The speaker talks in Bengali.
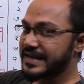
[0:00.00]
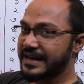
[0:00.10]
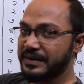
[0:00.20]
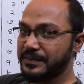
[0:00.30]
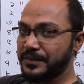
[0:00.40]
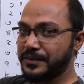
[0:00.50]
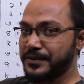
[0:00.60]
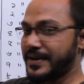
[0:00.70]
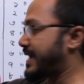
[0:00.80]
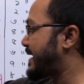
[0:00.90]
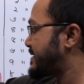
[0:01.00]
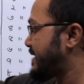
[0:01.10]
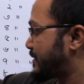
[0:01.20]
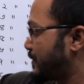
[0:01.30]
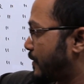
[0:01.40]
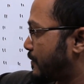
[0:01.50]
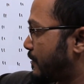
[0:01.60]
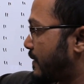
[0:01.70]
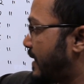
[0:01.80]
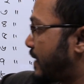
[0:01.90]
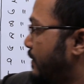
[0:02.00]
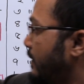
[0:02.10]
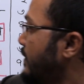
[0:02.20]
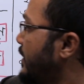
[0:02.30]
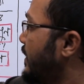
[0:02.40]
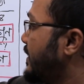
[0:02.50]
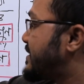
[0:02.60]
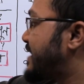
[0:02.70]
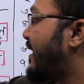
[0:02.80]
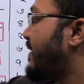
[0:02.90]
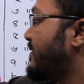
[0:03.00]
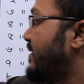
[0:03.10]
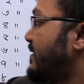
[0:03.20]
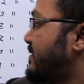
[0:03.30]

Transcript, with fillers: চার নাম্বার বন্ধুরা লেখা আছে একটু লক্ষ্য করে দেখো চার হাজার